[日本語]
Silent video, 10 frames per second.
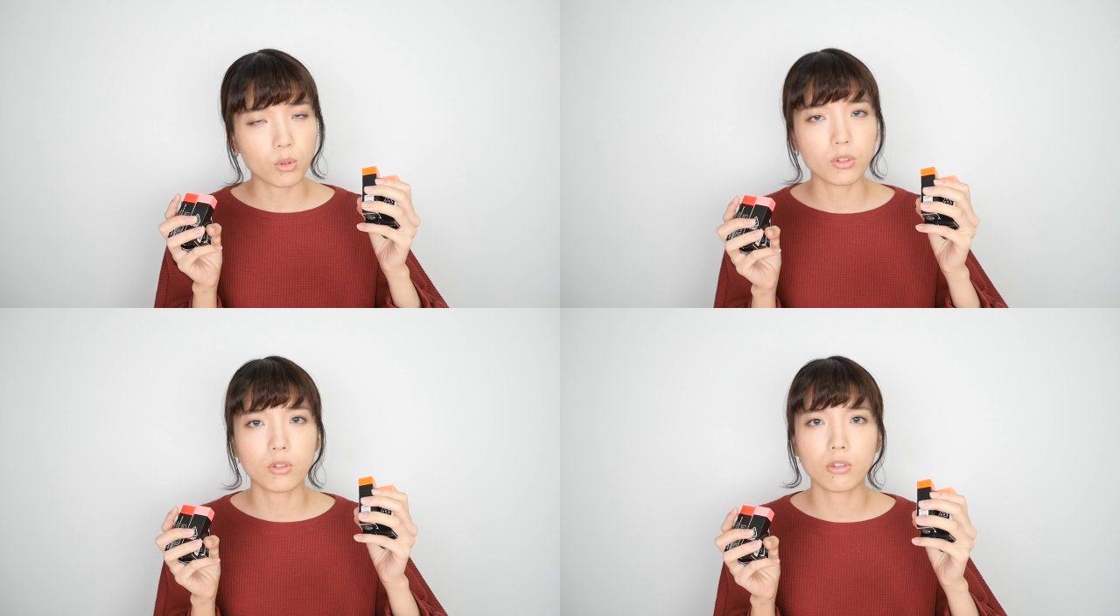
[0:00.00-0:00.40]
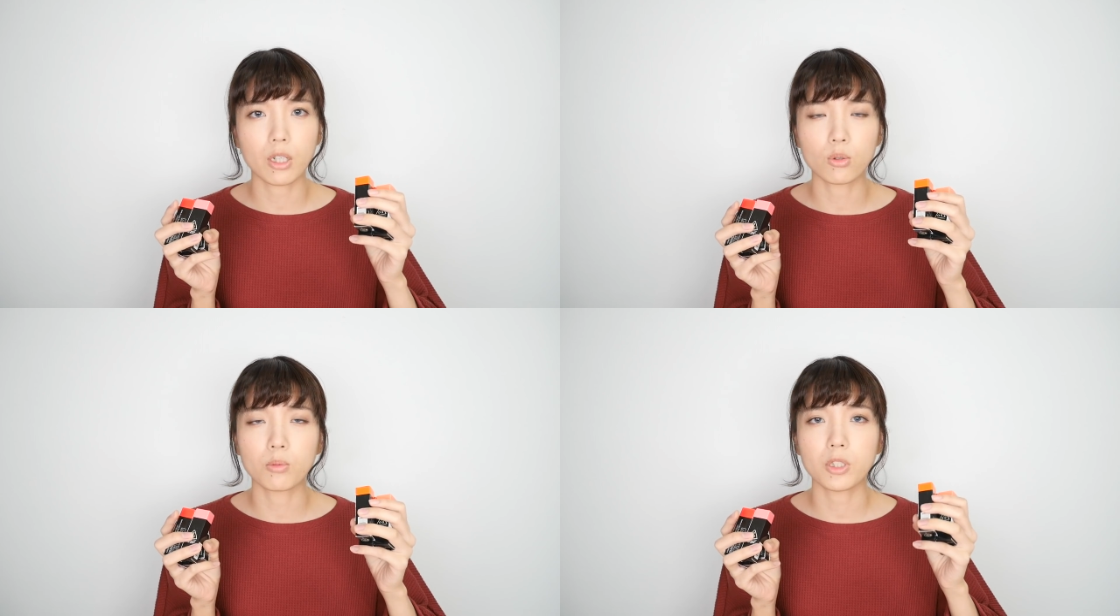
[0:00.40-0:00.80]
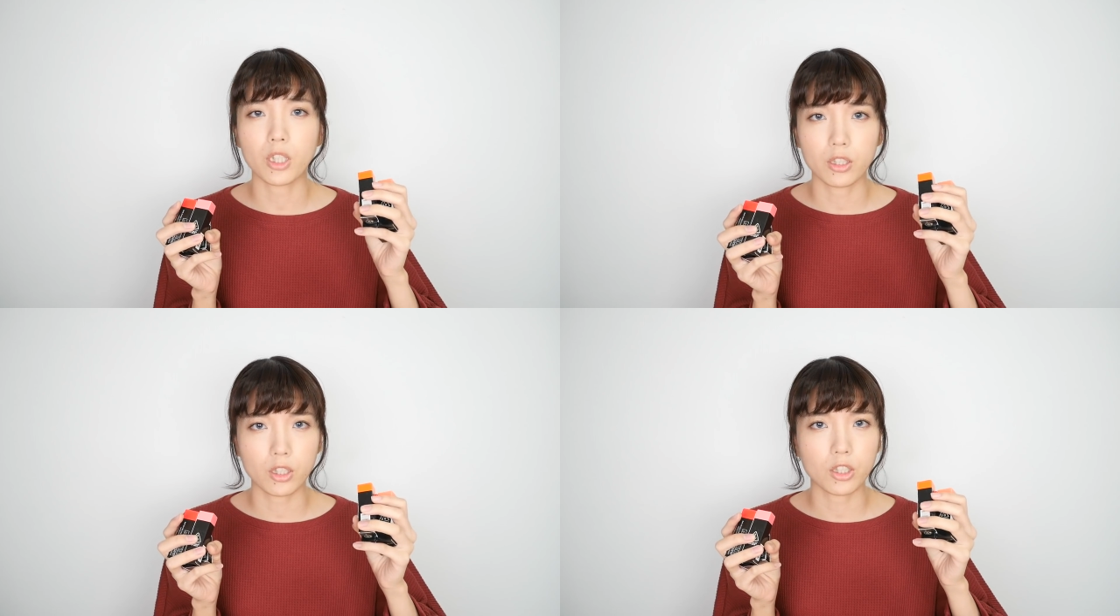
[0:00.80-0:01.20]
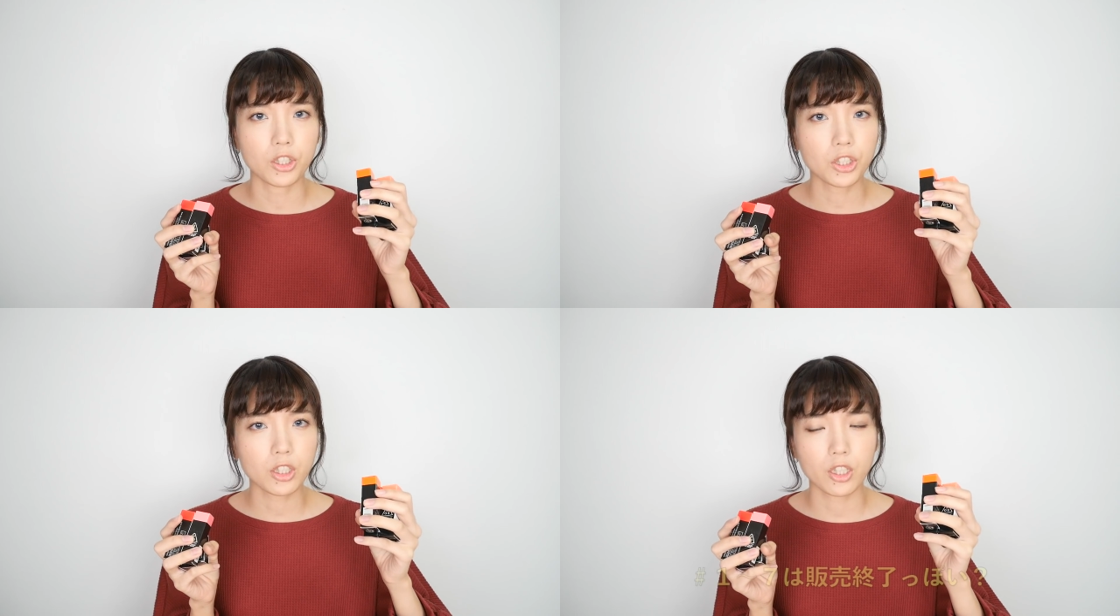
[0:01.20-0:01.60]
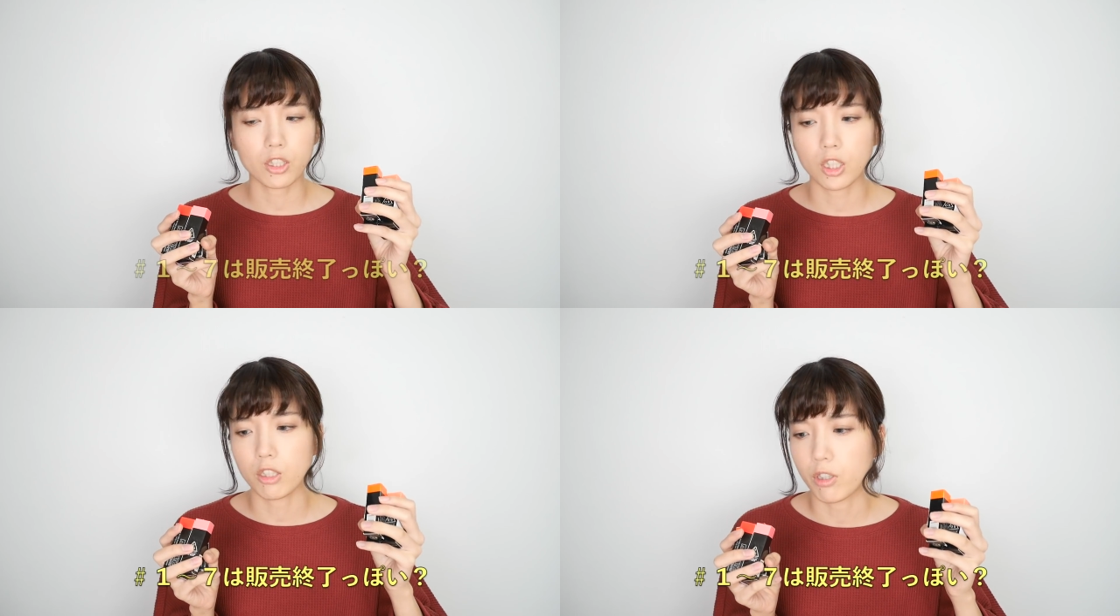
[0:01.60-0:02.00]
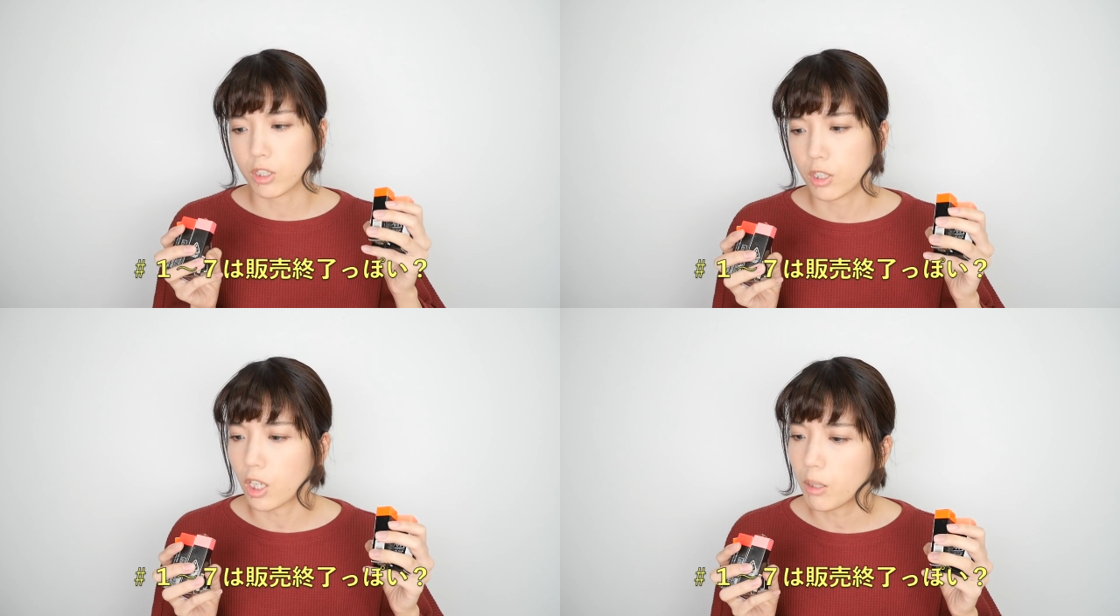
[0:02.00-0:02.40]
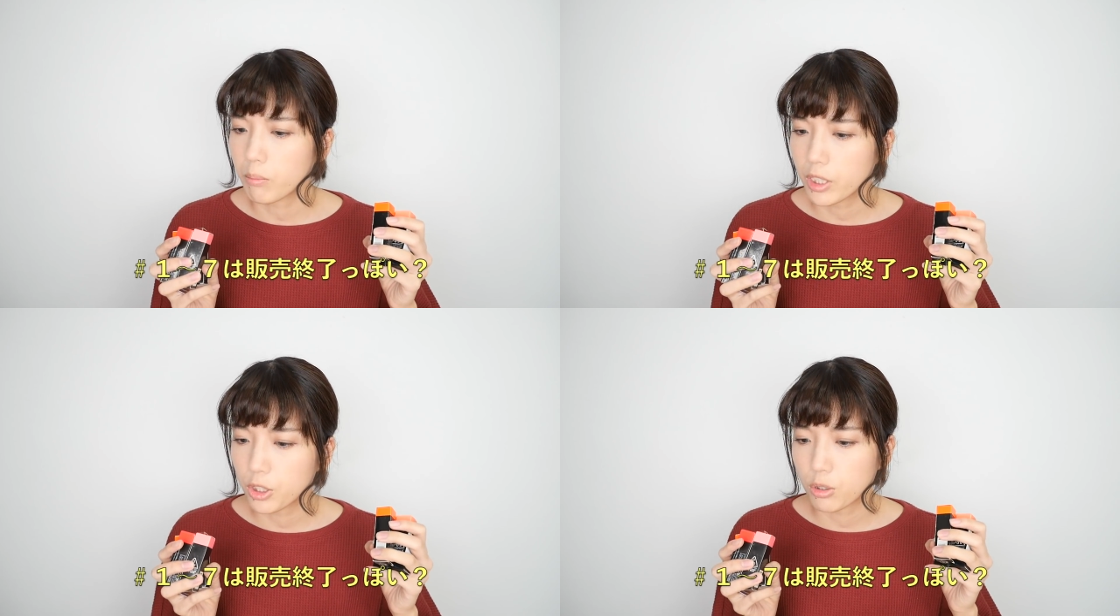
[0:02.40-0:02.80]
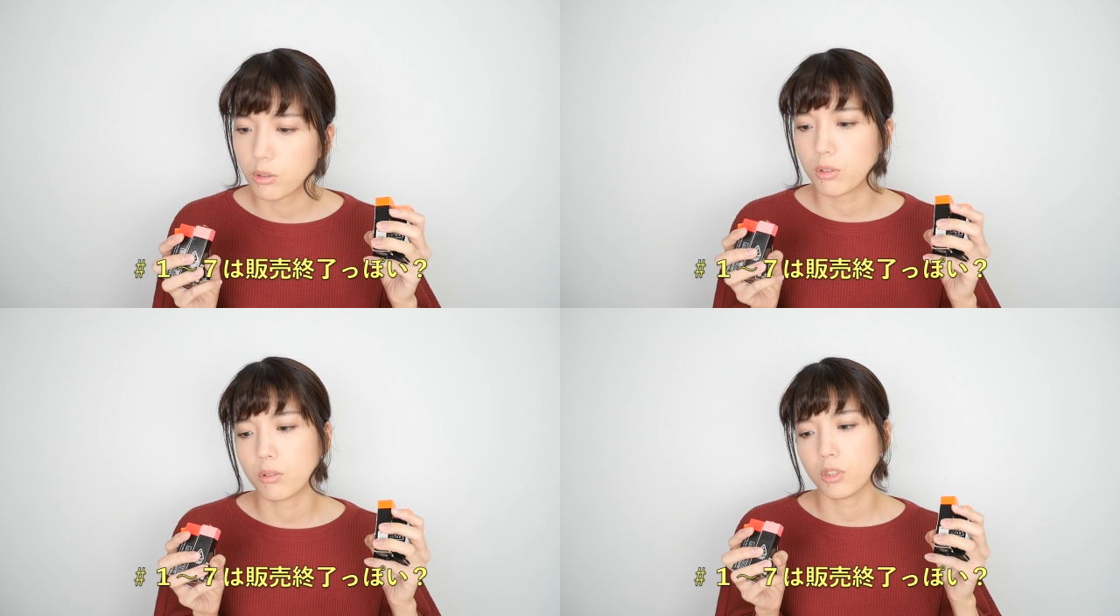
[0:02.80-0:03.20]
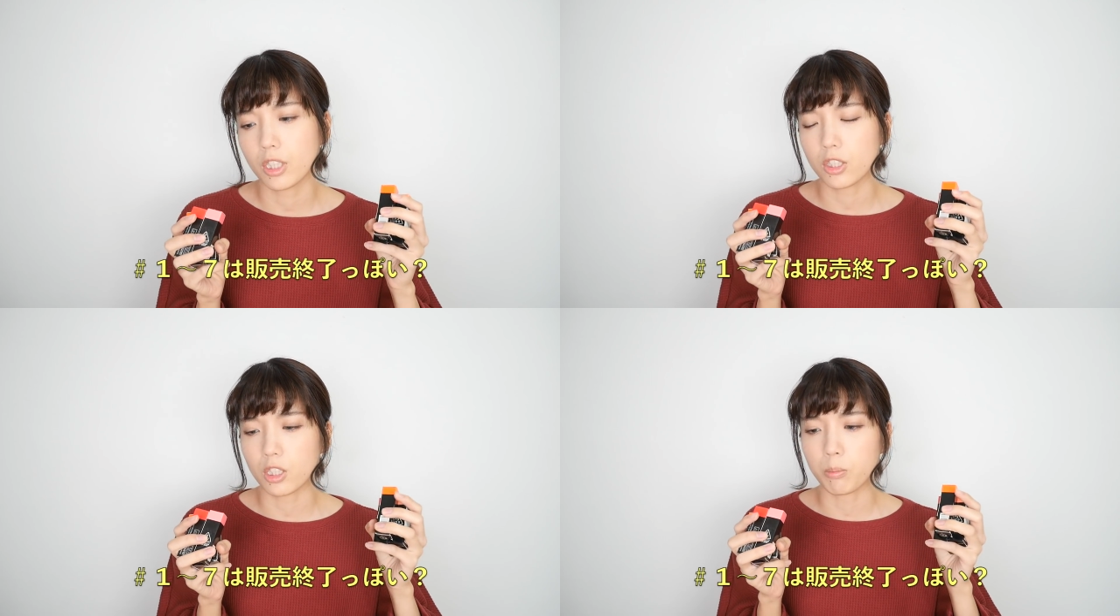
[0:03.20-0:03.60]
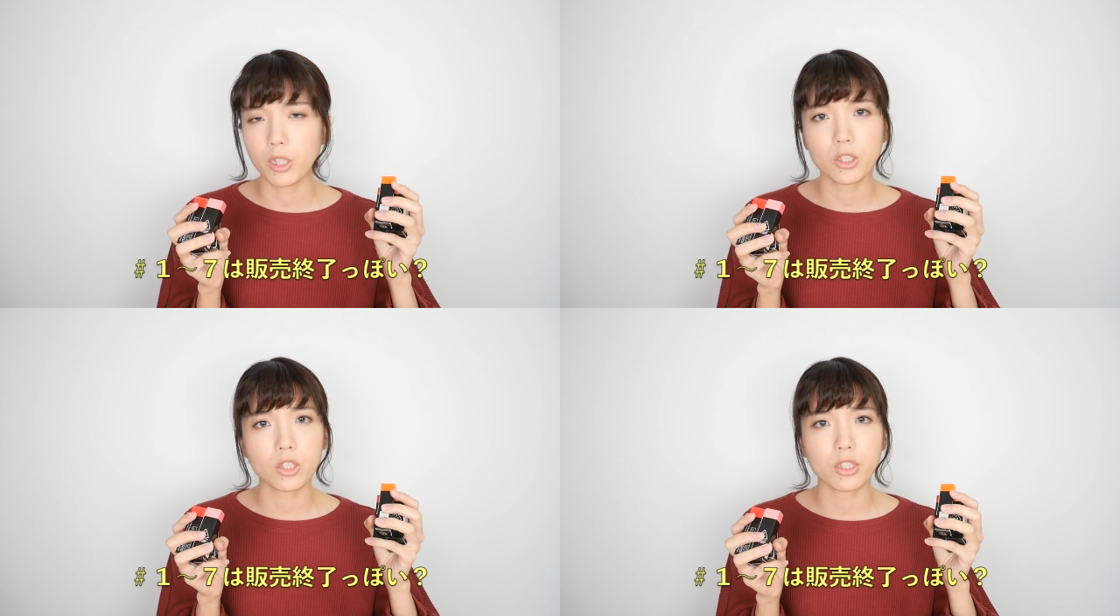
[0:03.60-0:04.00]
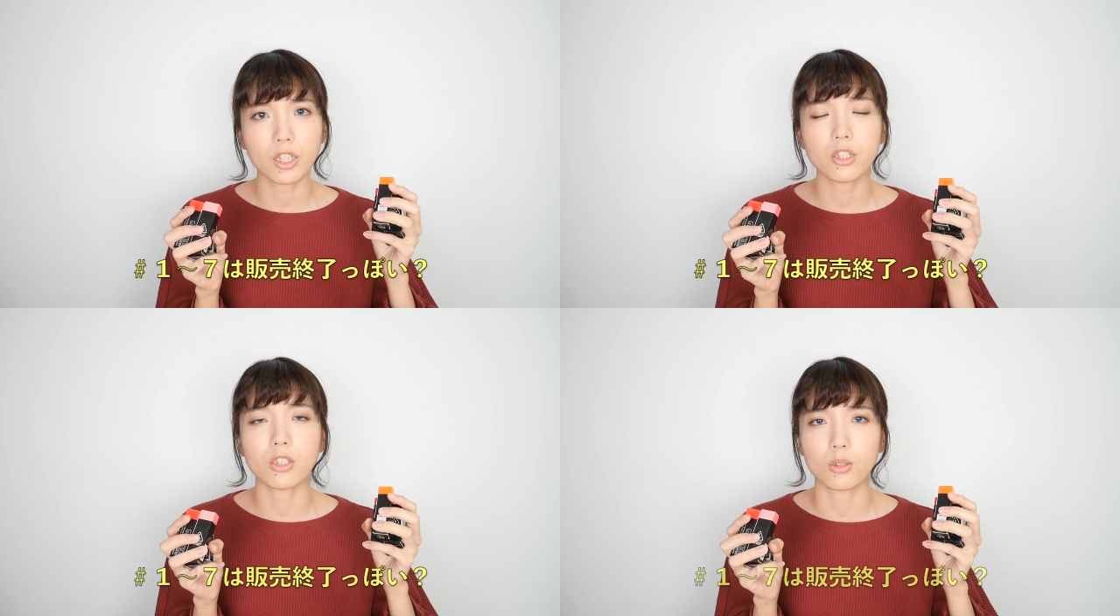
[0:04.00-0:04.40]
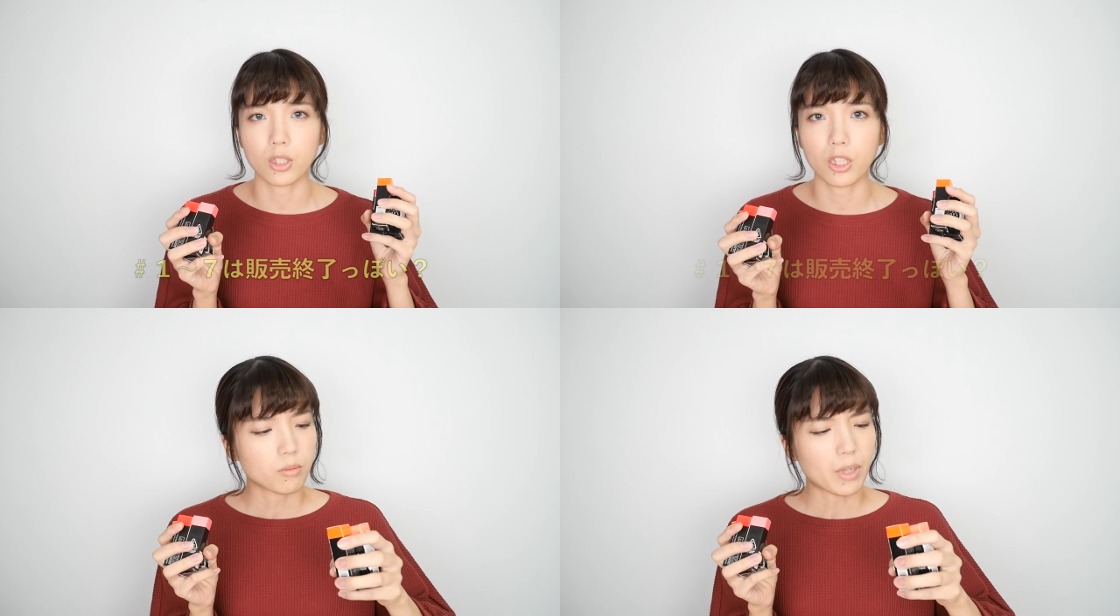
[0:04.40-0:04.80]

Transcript: 購入可能みたいで、1から7はね販売終了になっちゃってページがないんですね。